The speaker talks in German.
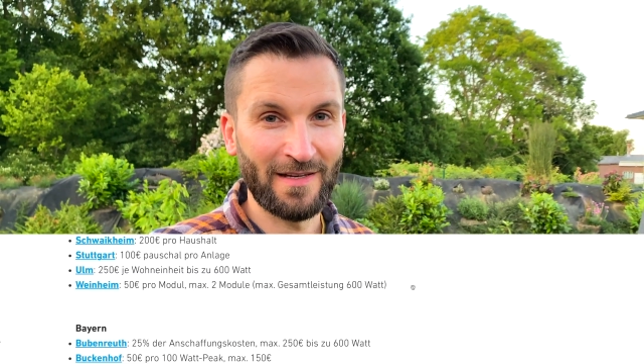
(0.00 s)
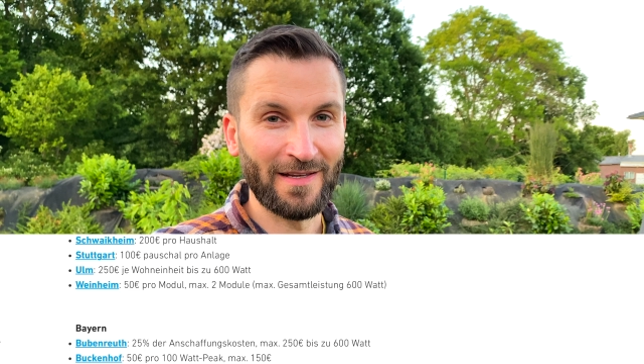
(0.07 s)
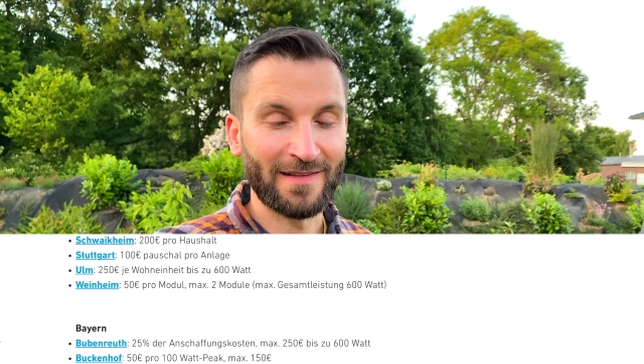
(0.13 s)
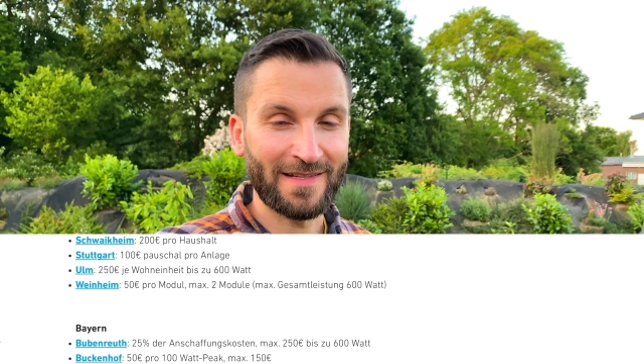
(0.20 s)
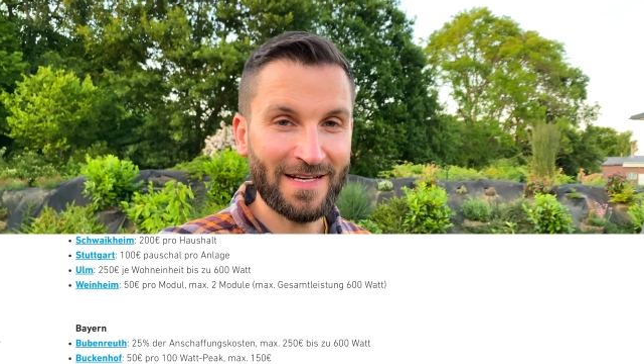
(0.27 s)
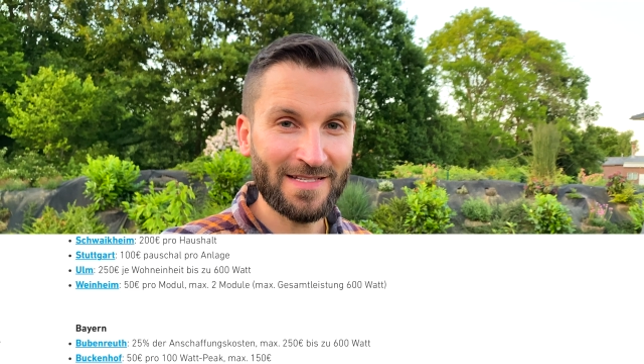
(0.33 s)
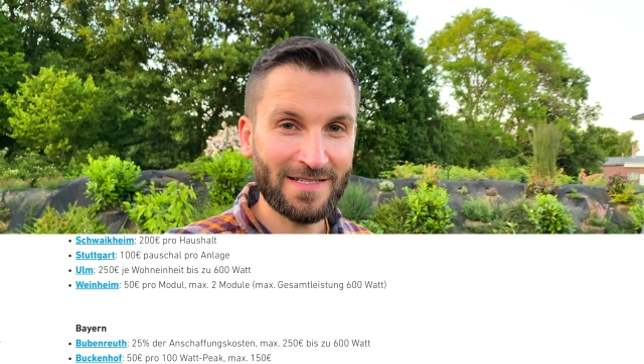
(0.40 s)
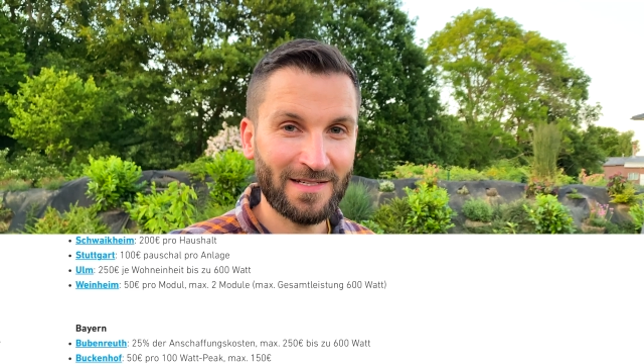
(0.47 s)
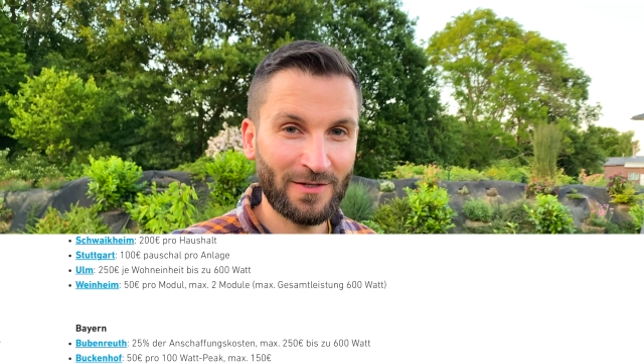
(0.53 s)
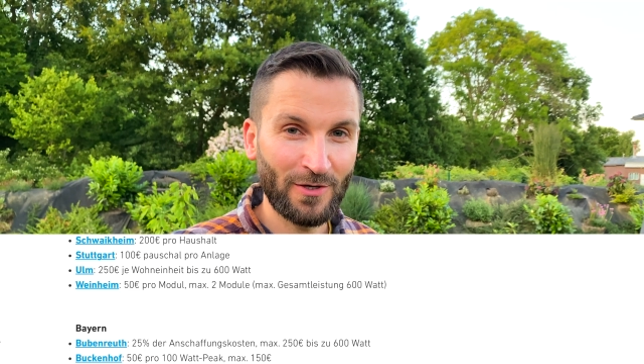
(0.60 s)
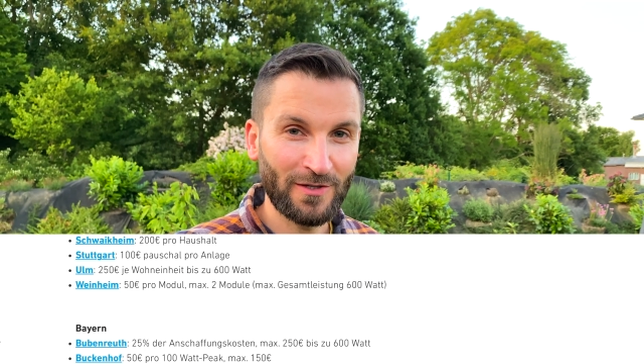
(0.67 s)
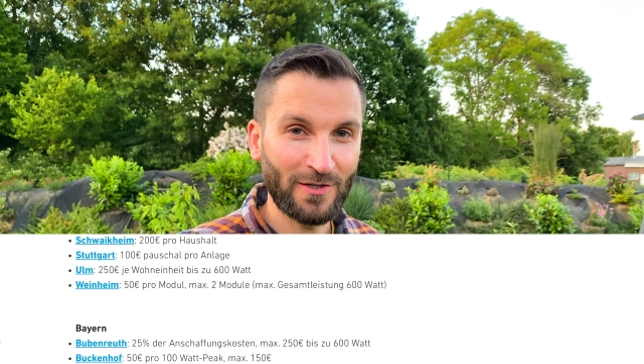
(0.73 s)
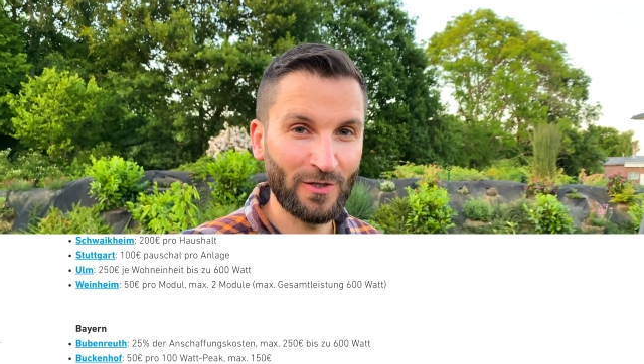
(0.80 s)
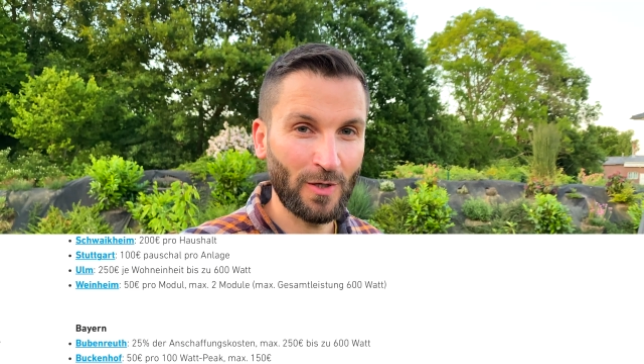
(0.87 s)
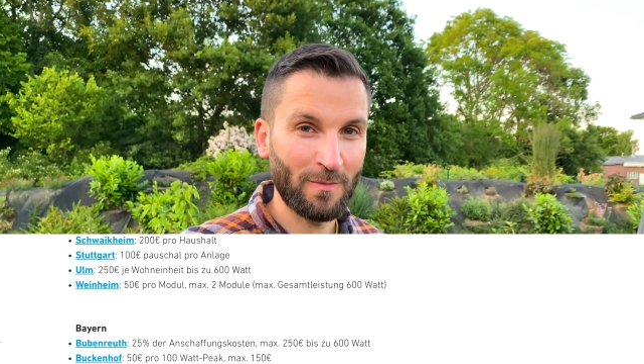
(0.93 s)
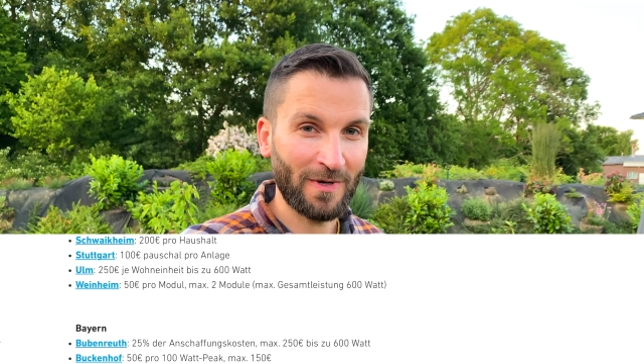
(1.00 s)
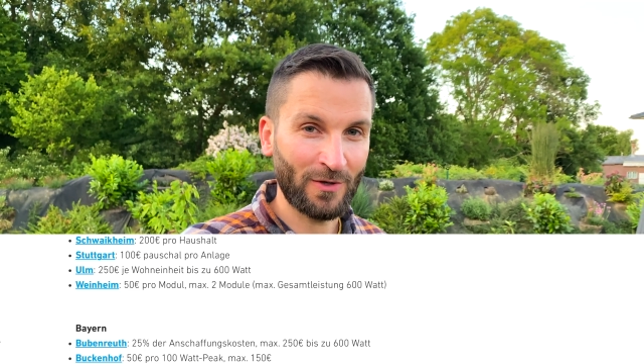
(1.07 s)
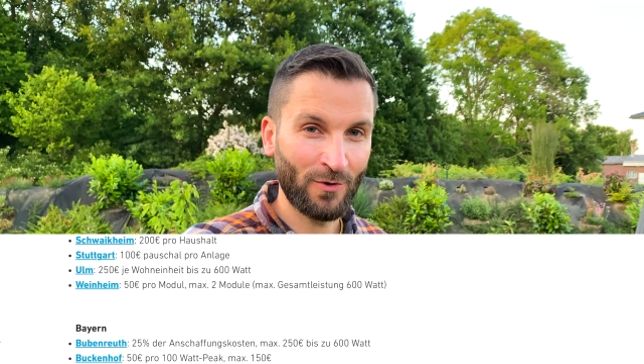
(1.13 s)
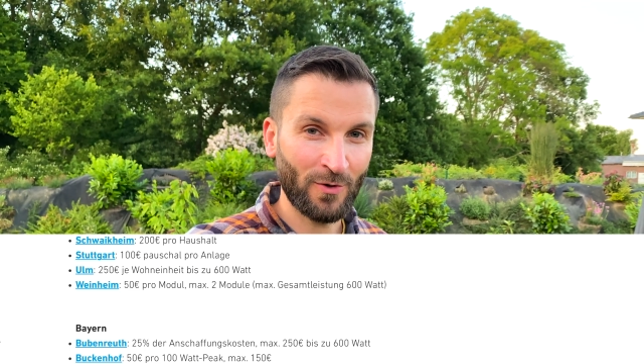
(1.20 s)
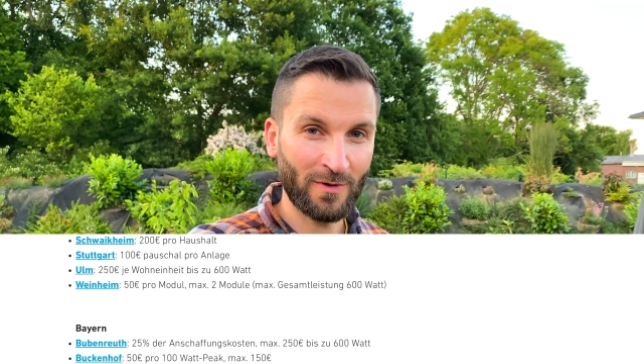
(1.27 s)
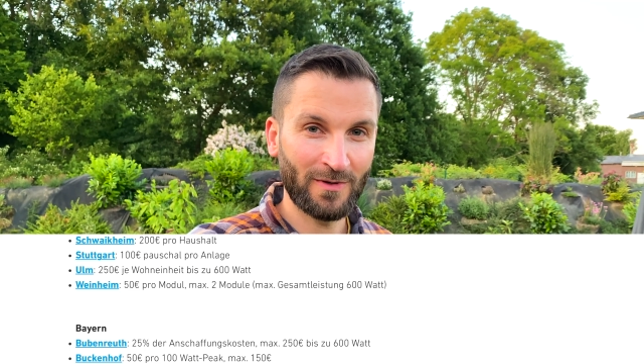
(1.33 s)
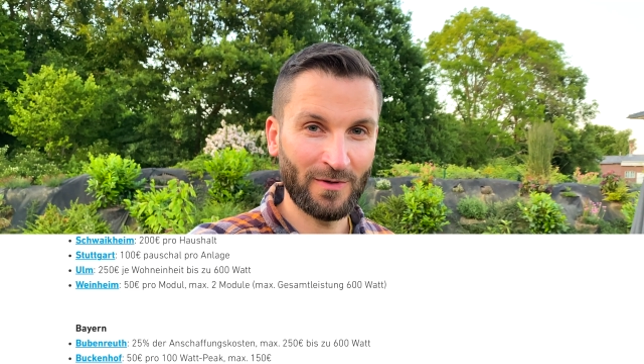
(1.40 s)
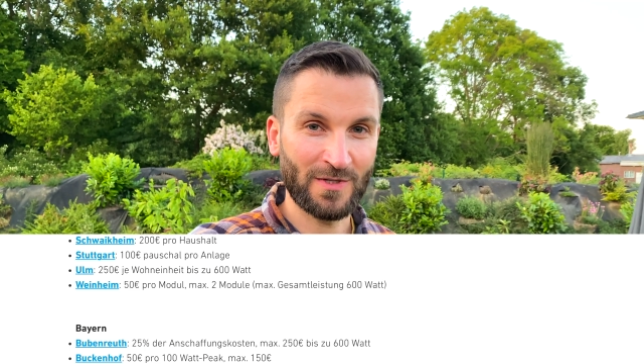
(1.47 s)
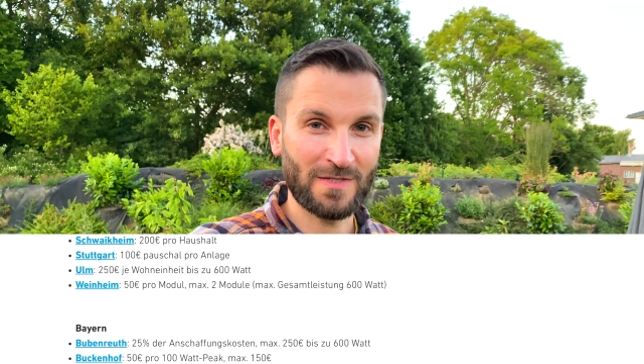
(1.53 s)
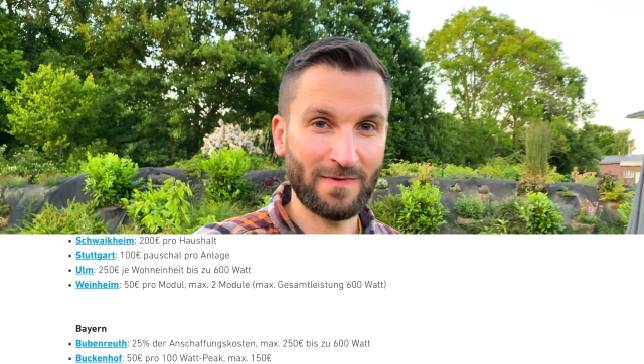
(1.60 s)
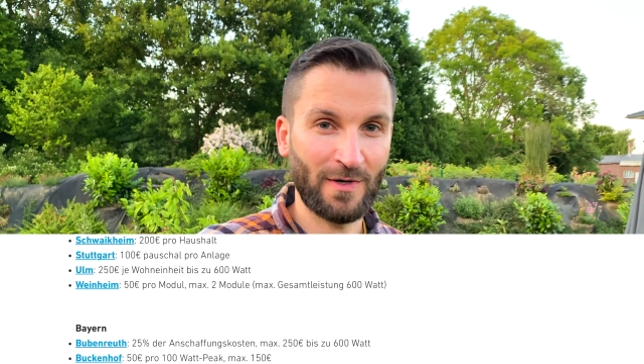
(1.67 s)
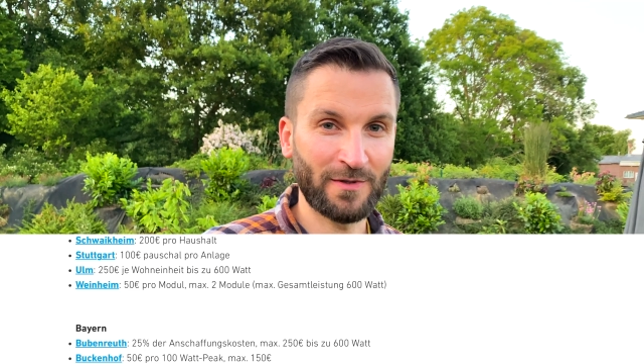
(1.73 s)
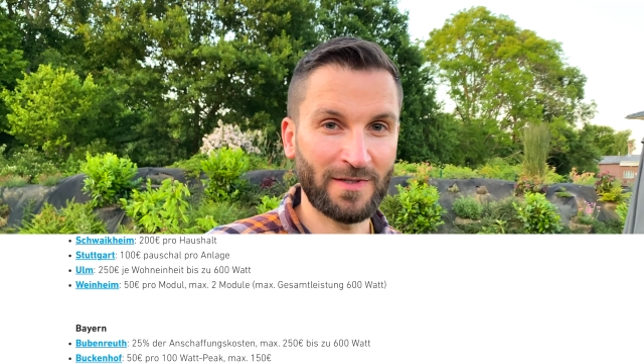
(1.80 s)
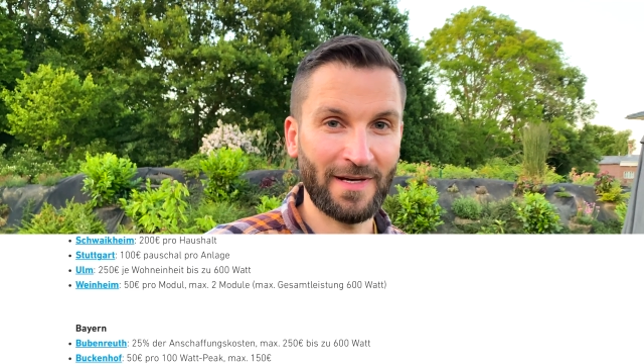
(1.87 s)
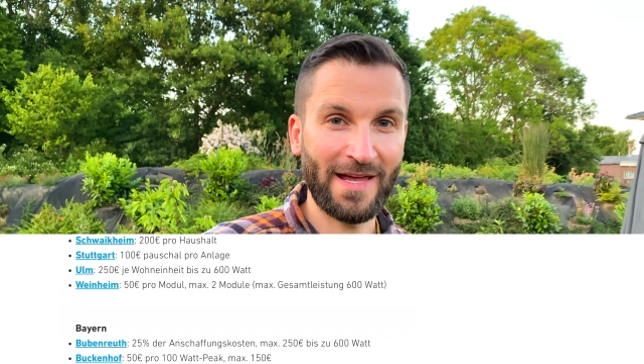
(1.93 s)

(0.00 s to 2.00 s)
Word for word: das könnt ihr nochmal gucken und zwar unter